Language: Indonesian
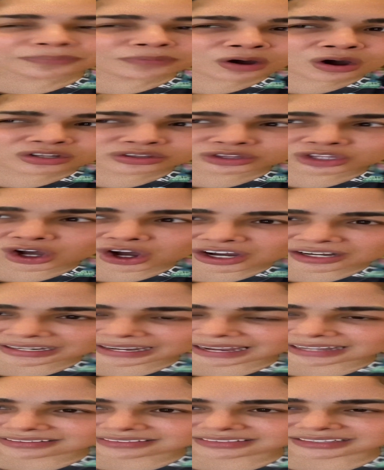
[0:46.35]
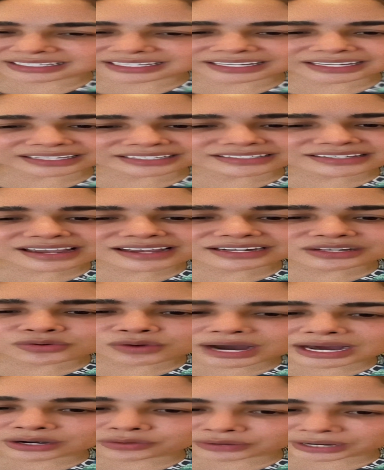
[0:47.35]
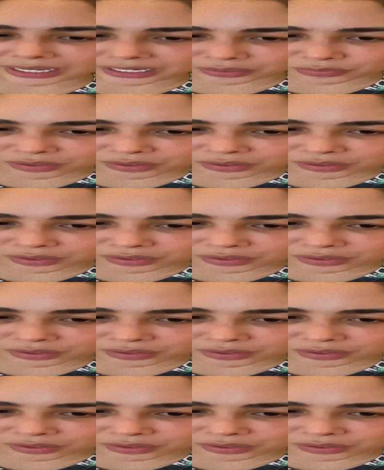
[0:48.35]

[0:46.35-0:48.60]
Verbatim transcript: potong kenti jadi war war